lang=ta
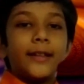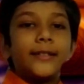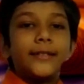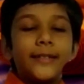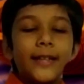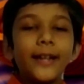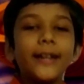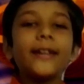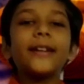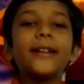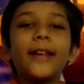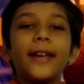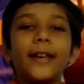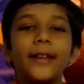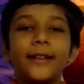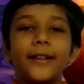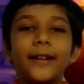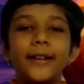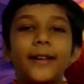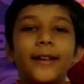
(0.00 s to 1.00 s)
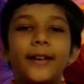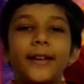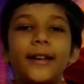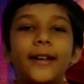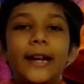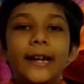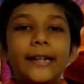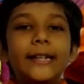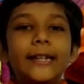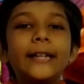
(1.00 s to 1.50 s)
சரி நேர்களே
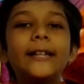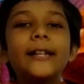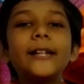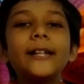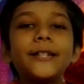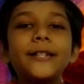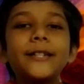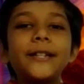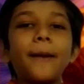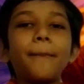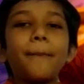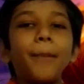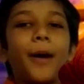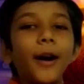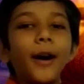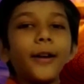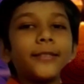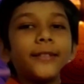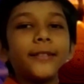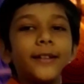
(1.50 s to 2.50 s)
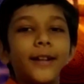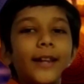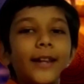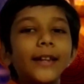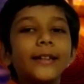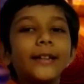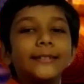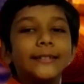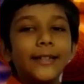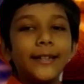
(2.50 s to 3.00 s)
நிகழ்ச்சிய பார்த்து நாள
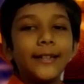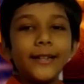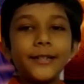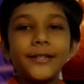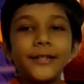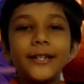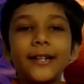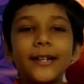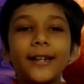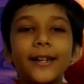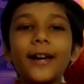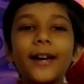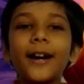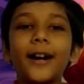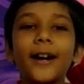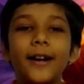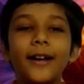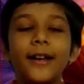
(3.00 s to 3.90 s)
சிரிச்சிங்களா